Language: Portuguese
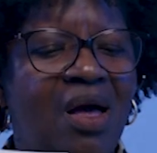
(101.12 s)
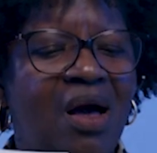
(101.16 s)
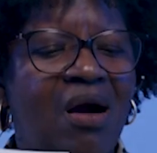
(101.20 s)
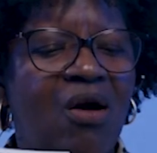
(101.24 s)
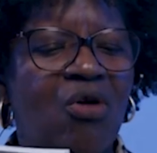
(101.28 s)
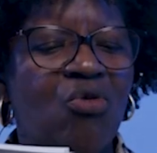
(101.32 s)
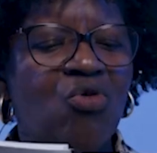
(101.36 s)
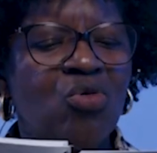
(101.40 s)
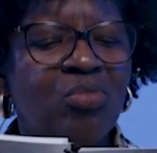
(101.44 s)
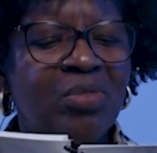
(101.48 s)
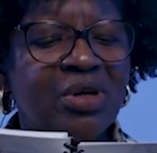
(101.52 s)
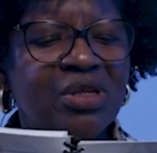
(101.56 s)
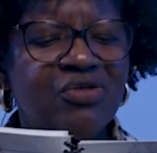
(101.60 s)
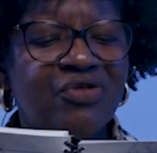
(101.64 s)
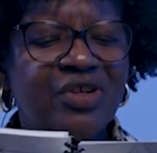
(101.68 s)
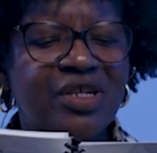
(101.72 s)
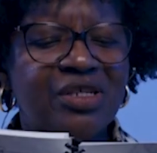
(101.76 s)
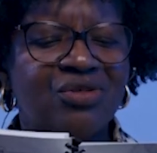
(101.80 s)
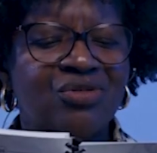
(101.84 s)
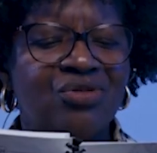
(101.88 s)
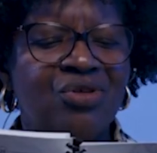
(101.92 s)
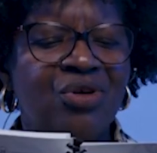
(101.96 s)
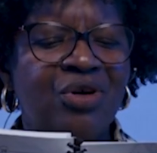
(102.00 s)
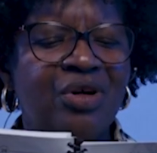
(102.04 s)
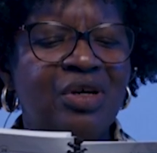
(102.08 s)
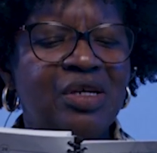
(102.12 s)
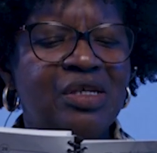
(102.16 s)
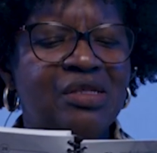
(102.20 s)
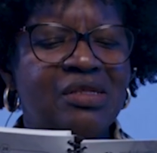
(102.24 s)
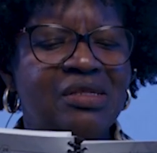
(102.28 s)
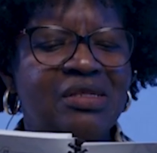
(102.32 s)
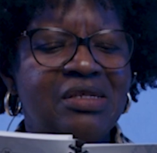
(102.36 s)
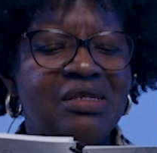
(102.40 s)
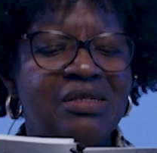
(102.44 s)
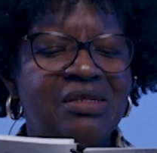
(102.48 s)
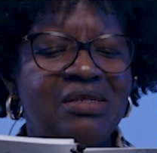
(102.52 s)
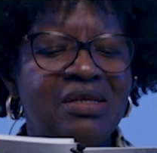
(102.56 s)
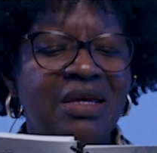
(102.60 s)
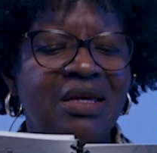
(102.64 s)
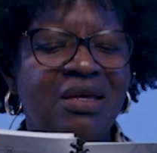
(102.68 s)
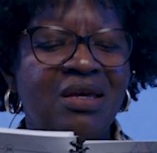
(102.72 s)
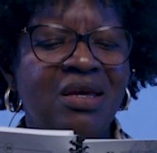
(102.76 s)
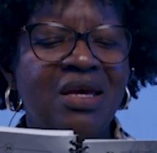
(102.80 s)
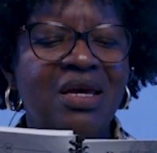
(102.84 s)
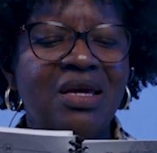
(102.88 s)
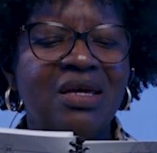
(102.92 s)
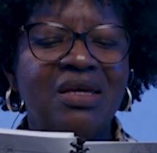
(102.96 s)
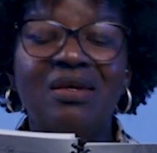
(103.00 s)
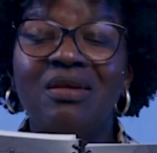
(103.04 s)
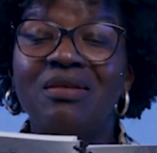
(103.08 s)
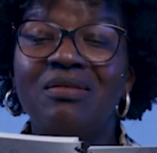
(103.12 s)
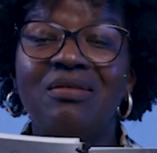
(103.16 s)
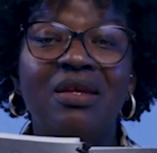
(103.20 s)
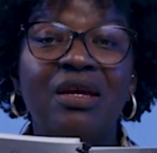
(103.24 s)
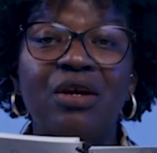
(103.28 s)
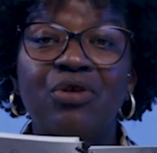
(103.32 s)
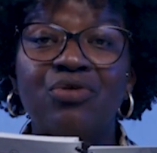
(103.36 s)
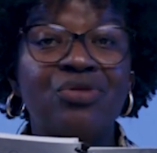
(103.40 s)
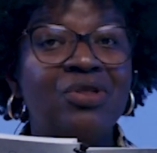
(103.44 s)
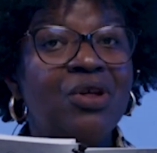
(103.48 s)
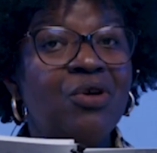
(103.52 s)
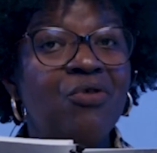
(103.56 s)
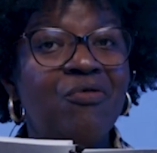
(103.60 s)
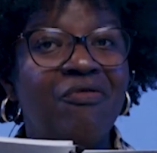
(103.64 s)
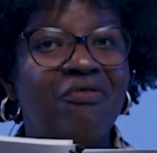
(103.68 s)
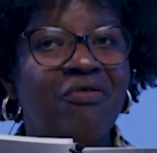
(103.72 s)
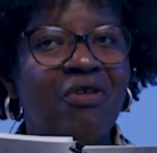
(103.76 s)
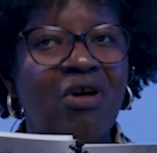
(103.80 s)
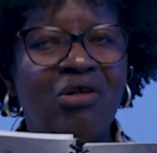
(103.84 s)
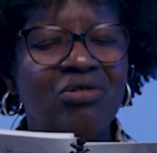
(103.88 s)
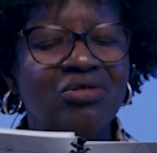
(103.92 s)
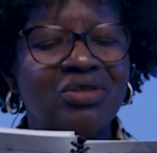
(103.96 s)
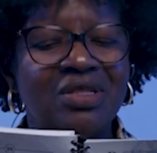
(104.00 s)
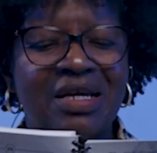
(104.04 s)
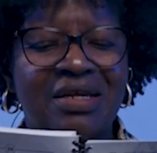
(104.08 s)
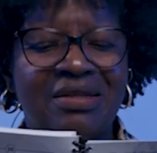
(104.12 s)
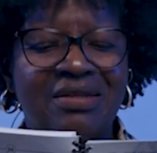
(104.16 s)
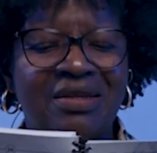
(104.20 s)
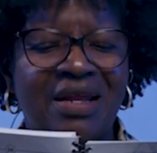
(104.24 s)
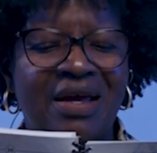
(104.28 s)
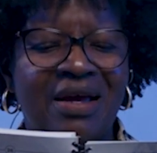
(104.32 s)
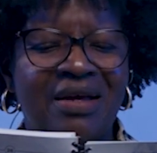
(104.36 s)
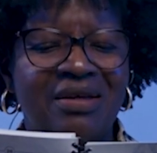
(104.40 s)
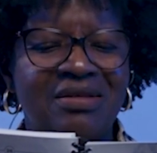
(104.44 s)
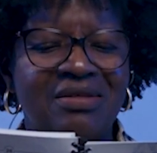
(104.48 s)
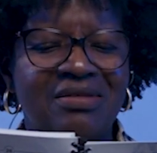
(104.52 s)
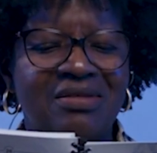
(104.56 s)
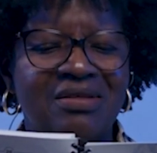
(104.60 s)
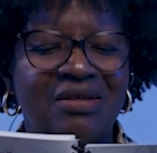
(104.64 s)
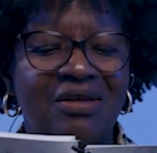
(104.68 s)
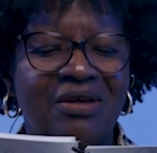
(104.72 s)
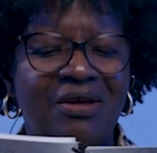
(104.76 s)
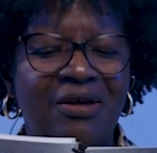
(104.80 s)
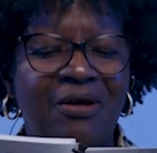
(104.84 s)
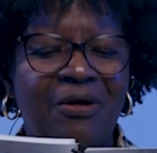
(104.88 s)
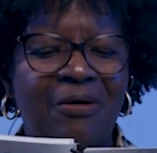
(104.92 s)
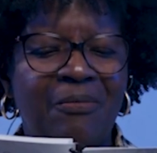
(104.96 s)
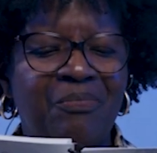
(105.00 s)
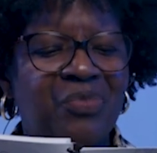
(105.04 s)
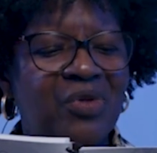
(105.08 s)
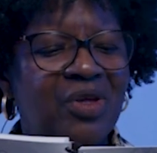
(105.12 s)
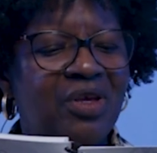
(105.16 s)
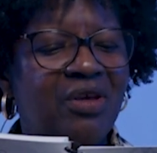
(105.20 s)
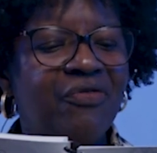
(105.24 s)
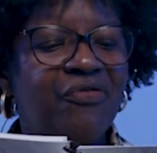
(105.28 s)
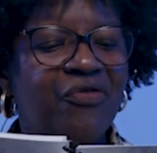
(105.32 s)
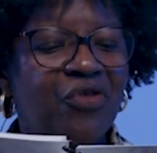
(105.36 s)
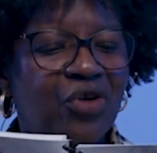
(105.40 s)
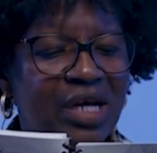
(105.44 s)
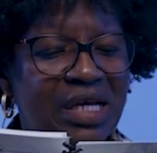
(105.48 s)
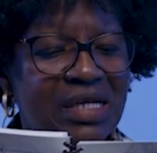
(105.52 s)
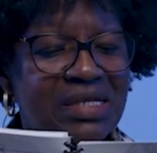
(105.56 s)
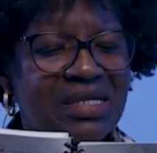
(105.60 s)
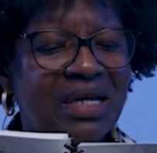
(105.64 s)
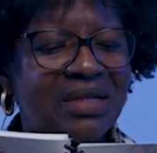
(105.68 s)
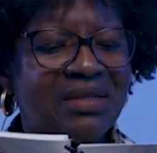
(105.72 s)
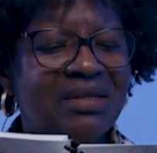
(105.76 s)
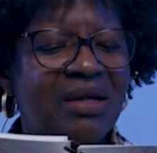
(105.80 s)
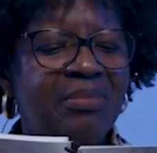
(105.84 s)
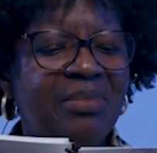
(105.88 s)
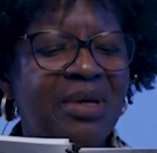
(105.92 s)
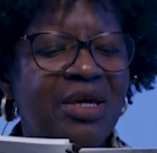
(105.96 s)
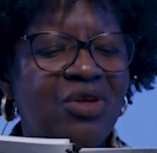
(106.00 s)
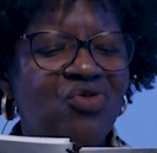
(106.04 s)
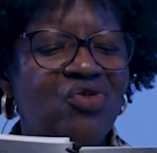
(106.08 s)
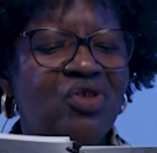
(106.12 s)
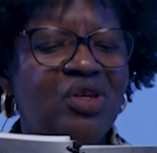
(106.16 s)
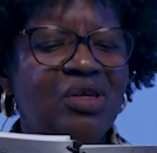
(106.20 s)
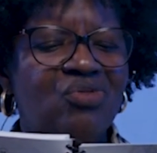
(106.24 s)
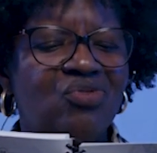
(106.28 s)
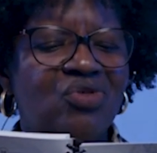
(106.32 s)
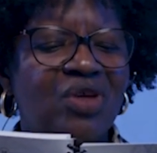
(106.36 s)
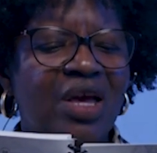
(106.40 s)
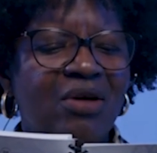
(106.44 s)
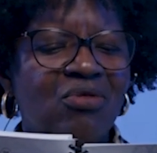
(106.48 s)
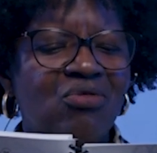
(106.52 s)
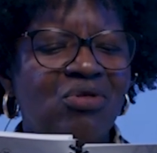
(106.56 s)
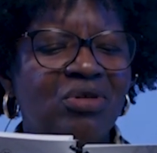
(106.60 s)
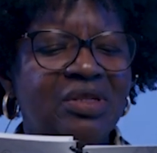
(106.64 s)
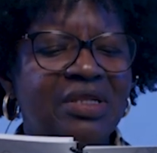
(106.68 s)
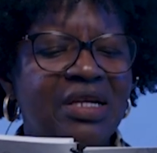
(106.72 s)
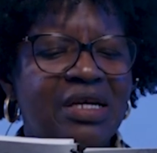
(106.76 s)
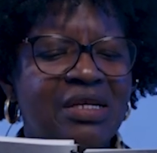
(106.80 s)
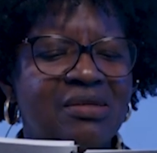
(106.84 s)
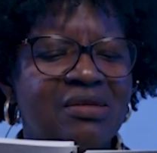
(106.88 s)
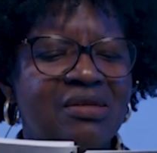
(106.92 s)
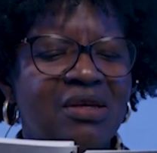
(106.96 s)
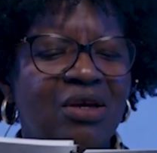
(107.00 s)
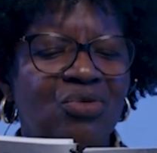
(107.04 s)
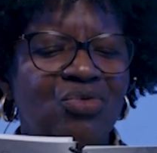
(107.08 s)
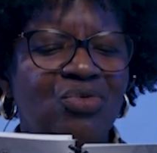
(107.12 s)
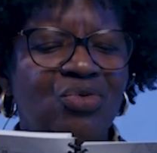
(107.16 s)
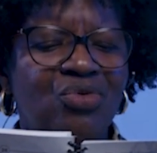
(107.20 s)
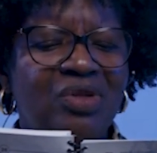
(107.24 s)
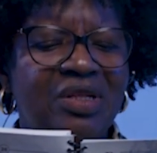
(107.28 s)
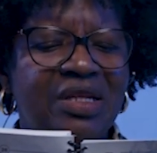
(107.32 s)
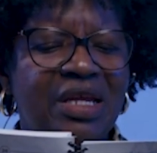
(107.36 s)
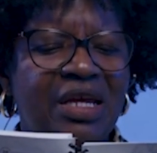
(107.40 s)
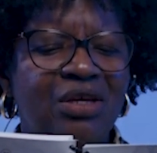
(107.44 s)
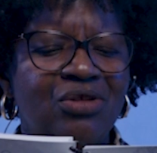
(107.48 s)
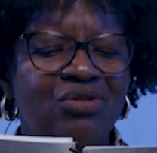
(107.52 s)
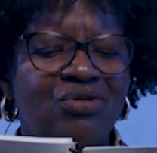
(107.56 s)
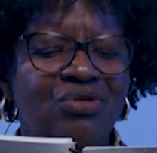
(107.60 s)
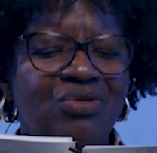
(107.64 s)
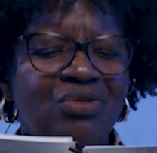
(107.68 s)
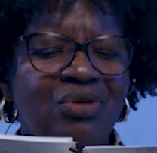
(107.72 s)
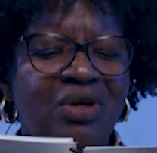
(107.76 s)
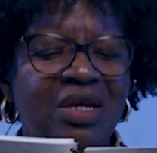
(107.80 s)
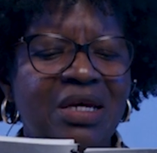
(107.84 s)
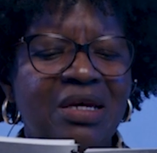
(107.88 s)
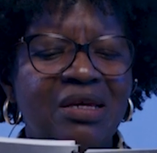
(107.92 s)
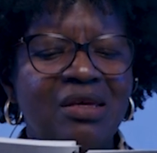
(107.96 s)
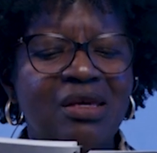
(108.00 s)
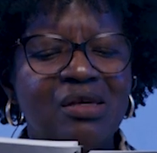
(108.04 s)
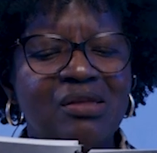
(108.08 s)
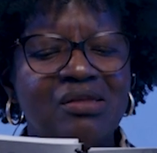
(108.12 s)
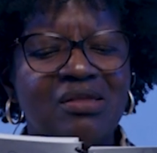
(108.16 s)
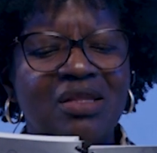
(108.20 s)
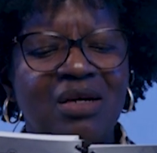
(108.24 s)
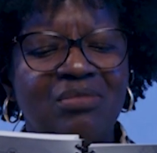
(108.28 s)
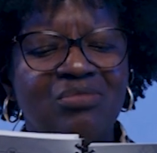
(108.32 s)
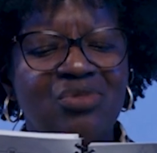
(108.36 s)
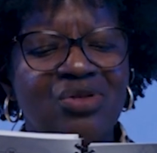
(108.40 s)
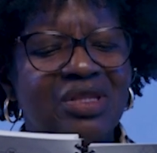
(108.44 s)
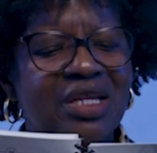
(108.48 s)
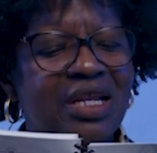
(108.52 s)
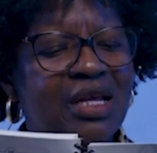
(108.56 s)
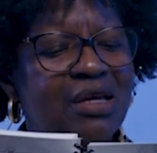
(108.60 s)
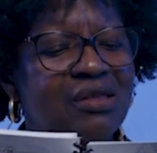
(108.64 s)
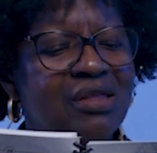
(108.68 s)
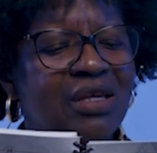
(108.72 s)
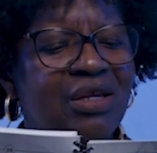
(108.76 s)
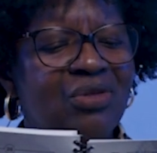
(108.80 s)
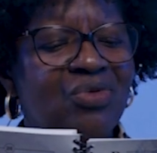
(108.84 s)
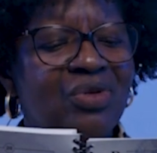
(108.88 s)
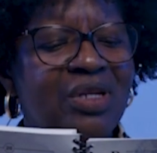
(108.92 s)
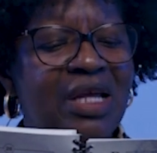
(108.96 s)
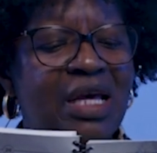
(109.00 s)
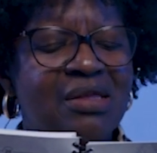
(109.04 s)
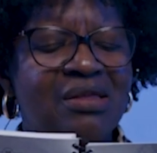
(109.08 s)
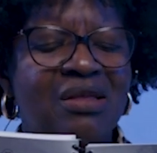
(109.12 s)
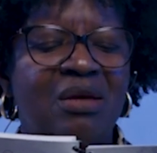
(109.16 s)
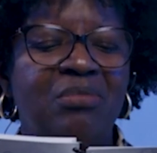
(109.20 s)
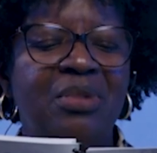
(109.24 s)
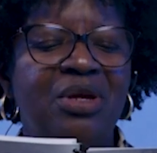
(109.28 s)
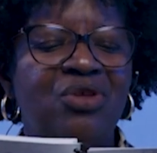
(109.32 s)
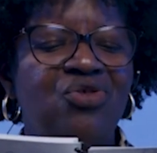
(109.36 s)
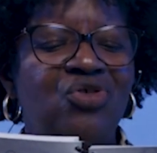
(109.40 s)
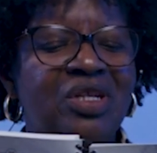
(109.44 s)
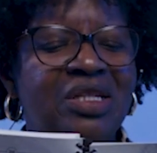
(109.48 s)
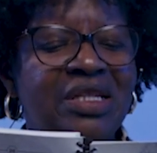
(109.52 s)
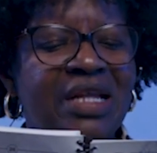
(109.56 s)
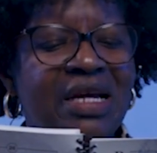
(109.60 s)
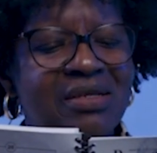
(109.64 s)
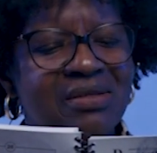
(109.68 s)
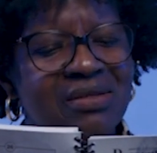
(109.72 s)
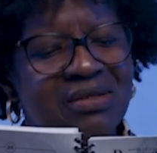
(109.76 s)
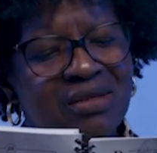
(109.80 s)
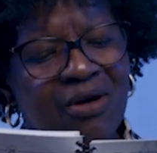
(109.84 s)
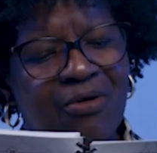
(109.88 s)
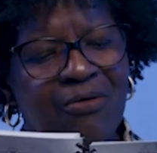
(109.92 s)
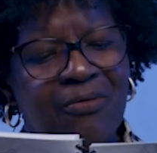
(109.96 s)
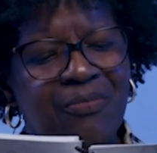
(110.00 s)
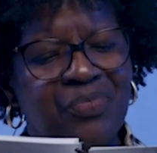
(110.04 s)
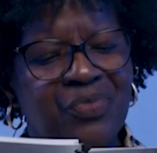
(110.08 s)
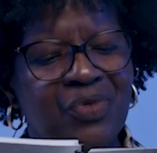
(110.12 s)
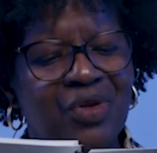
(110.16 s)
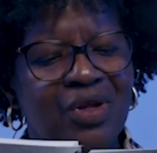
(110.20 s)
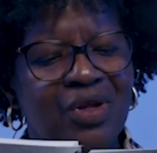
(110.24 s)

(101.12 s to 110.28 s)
Algumas versões dizem que Deus não volta atrás. E foi exatamente isso que aconteceu no texto que estamos trazendo nessa meditação.